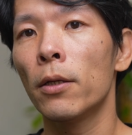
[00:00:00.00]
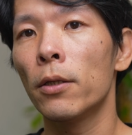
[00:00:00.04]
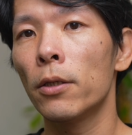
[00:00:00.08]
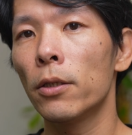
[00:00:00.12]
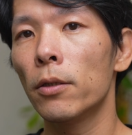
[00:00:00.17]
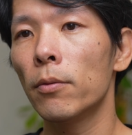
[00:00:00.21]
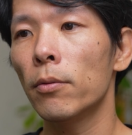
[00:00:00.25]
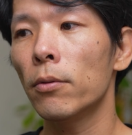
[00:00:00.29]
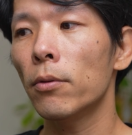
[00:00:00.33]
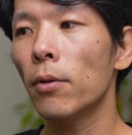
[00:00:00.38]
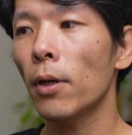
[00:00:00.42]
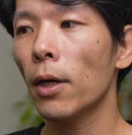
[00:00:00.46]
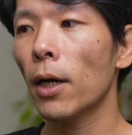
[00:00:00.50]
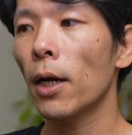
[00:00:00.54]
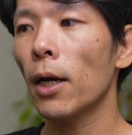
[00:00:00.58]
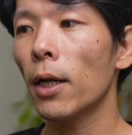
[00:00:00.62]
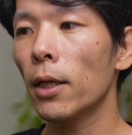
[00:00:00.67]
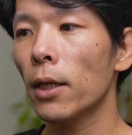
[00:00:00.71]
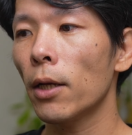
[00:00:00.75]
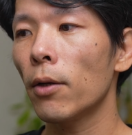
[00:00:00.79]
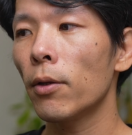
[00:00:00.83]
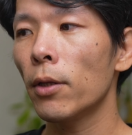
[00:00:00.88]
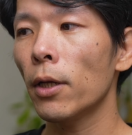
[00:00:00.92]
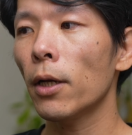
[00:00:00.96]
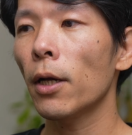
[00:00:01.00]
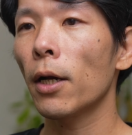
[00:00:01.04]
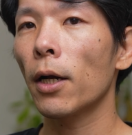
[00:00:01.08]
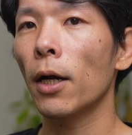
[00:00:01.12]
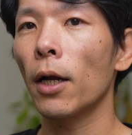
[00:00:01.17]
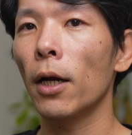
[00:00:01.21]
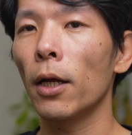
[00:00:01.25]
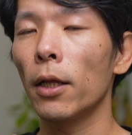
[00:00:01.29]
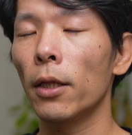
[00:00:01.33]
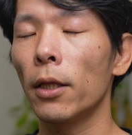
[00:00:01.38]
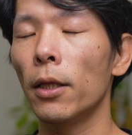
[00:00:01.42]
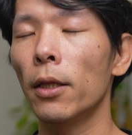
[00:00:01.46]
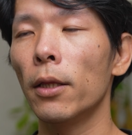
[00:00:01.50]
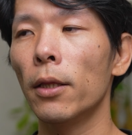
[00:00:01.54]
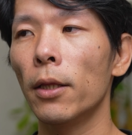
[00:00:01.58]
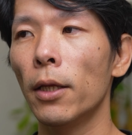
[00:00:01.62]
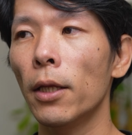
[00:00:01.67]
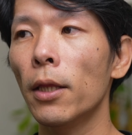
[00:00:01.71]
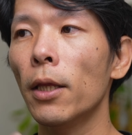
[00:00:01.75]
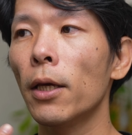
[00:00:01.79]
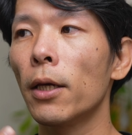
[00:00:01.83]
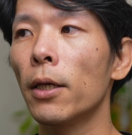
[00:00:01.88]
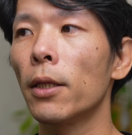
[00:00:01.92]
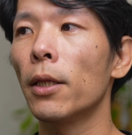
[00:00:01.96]
自分の体の中から
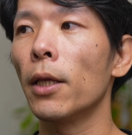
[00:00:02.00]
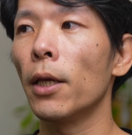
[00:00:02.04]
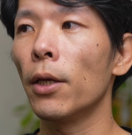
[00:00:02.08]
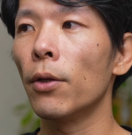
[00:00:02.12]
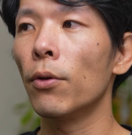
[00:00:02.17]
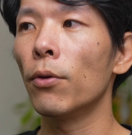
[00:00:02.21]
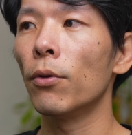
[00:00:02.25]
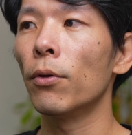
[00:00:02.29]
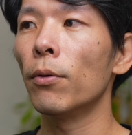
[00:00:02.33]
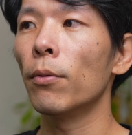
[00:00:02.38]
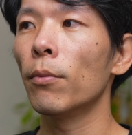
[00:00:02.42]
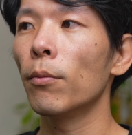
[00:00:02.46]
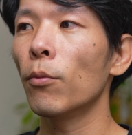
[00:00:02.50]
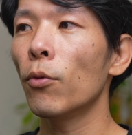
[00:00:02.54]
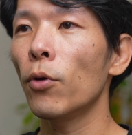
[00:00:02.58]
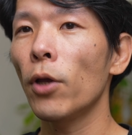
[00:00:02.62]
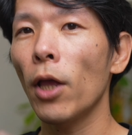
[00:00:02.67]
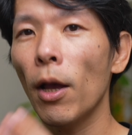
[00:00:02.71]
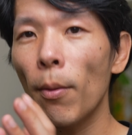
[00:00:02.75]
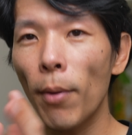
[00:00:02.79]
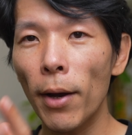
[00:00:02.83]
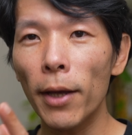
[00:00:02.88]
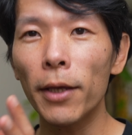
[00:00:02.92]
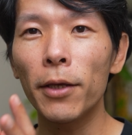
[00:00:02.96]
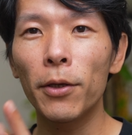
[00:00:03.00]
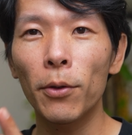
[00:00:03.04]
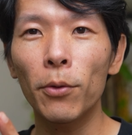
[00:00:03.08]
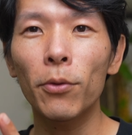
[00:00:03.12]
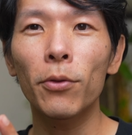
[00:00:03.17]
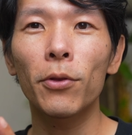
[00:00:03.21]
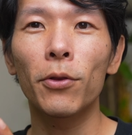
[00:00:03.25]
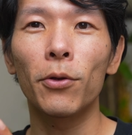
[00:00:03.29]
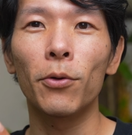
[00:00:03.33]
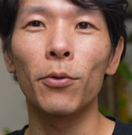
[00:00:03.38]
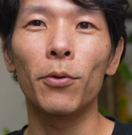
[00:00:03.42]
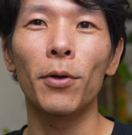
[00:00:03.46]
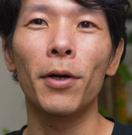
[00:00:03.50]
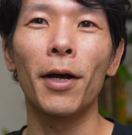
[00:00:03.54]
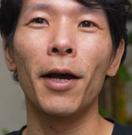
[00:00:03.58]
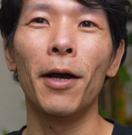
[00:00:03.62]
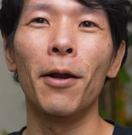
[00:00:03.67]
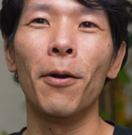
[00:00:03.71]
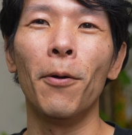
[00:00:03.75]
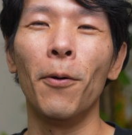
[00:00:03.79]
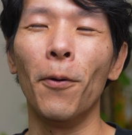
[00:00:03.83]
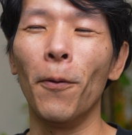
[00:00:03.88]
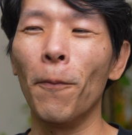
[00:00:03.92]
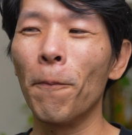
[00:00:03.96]
出てきている、もうやばいよっていう、
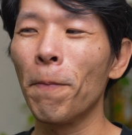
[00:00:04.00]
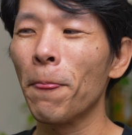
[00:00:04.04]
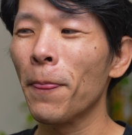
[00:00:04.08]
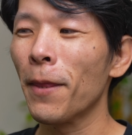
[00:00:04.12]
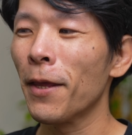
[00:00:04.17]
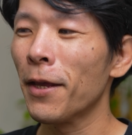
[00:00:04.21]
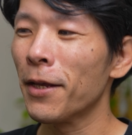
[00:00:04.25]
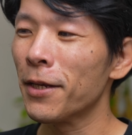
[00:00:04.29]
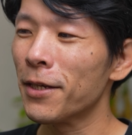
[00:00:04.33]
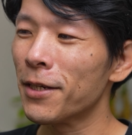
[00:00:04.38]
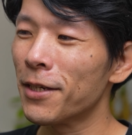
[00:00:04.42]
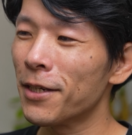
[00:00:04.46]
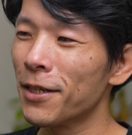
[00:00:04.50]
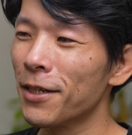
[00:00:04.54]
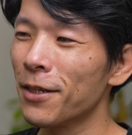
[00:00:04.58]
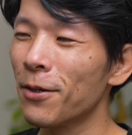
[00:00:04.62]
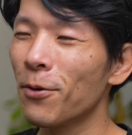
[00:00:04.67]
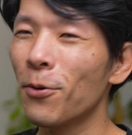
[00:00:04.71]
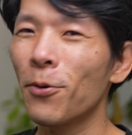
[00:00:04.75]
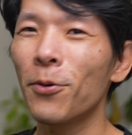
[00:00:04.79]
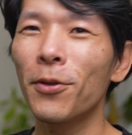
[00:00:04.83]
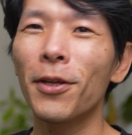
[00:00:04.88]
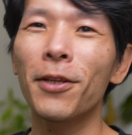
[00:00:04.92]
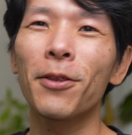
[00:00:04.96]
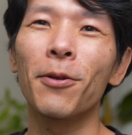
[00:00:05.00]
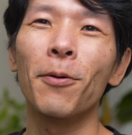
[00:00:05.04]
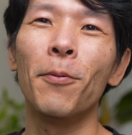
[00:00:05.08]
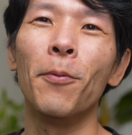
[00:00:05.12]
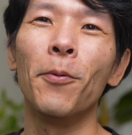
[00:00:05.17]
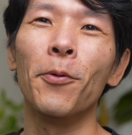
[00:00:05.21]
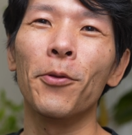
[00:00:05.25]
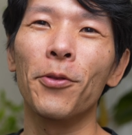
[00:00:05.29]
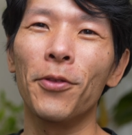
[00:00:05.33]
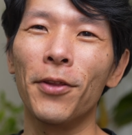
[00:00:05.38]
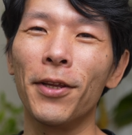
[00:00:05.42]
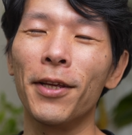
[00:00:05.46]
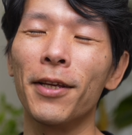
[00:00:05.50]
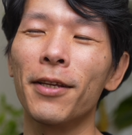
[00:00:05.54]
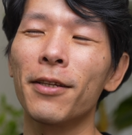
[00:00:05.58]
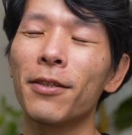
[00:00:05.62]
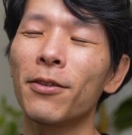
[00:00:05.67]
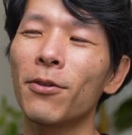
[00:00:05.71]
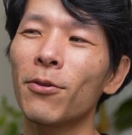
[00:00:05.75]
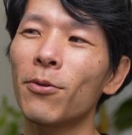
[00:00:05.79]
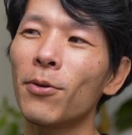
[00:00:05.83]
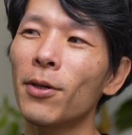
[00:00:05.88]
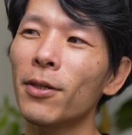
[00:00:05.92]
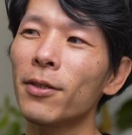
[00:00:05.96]
あの、信号だと思って、
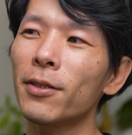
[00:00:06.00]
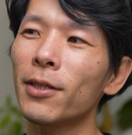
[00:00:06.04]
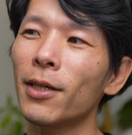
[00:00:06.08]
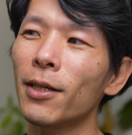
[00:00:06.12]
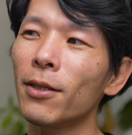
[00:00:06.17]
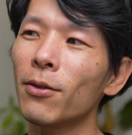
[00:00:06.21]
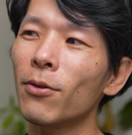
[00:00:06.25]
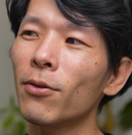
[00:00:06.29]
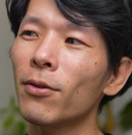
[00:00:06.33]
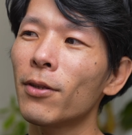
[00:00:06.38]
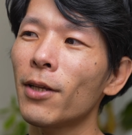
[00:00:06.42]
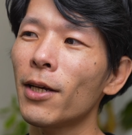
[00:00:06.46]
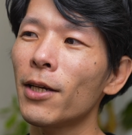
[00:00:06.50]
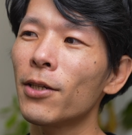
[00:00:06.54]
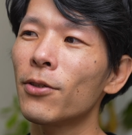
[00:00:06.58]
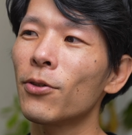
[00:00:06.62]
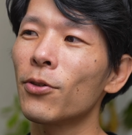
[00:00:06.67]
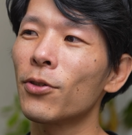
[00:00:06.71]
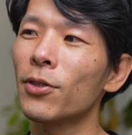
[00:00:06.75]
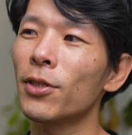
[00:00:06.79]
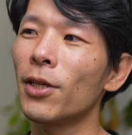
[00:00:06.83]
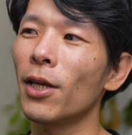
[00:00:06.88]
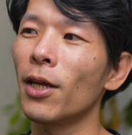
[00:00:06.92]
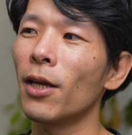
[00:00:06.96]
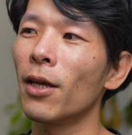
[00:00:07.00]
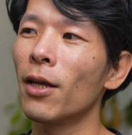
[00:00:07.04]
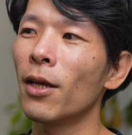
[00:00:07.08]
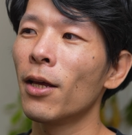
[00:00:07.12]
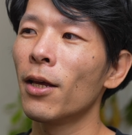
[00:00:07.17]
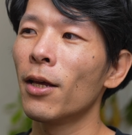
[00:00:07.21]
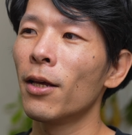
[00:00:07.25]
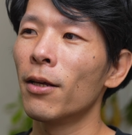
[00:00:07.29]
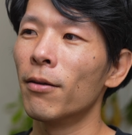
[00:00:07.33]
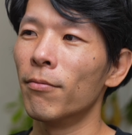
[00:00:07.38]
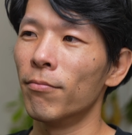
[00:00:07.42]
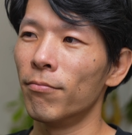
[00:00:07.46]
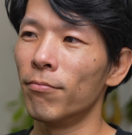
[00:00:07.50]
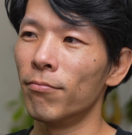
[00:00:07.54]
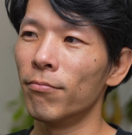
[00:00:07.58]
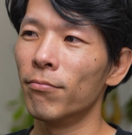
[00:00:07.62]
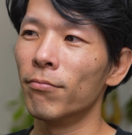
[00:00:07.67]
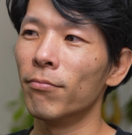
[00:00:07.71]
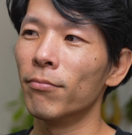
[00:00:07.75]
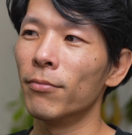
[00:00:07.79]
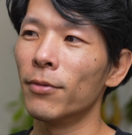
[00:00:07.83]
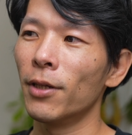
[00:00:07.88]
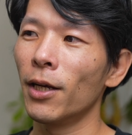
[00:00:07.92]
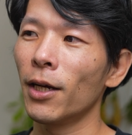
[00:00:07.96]
そこはちゃんと対処して、う
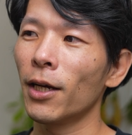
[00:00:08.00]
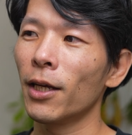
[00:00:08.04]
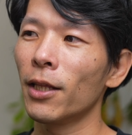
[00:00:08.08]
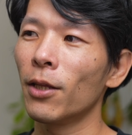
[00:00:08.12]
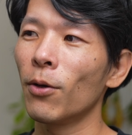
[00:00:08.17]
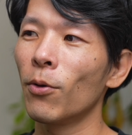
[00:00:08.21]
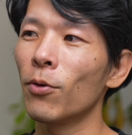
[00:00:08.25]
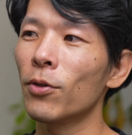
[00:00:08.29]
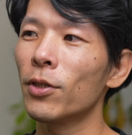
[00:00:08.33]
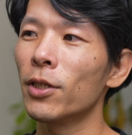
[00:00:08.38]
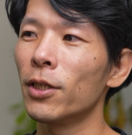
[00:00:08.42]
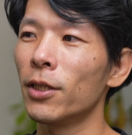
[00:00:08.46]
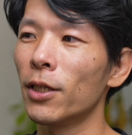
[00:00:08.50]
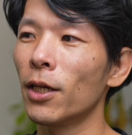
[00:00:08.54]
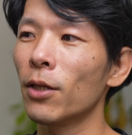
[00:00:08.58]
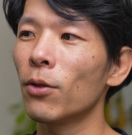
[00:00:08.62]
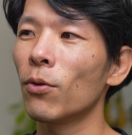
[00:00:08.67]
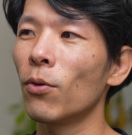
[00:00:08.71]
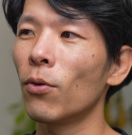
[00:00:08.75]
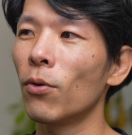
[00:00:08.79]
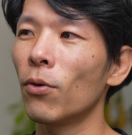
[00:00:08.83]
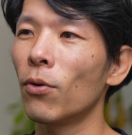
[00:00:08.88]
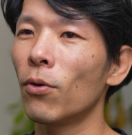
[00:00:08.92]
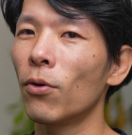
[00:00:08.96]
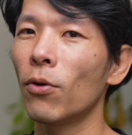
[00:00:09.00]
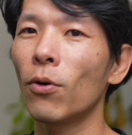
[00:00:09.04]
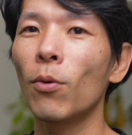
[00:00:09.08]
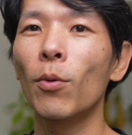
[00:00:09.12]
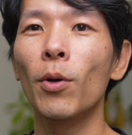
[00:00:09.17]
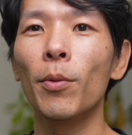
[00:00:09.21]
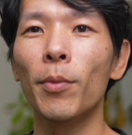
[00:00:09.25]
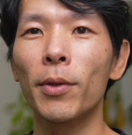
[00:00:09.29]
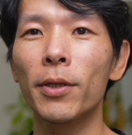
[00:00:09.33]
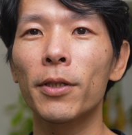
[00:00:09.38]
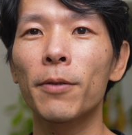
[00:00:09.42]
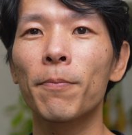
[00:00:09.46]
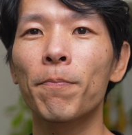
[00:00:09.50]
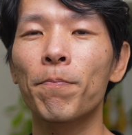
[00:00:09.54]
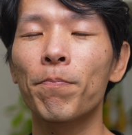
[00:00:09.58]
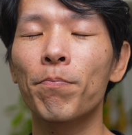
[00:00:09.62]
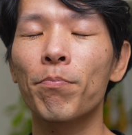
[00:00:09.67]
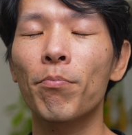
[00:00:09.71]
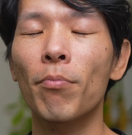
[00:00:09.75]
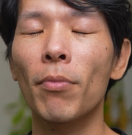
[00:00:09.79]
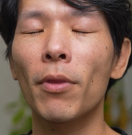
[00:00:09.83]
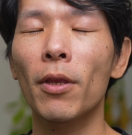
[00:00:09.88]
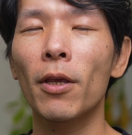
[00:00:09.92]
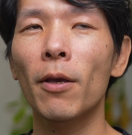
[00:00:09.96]
ん、投げてほしいなと思います。
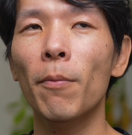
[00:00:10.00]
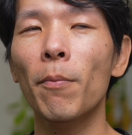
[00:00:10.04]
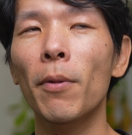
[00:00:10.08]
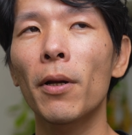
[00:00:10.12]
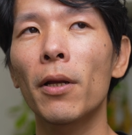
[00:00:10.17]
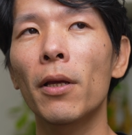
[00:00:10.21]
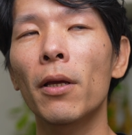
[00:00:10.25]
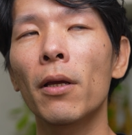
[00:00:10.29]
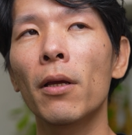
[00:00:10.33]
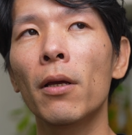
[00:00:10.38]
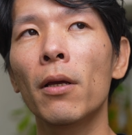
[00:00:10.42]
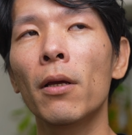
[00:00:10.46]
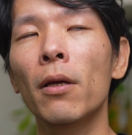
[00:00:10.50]
やっぱり、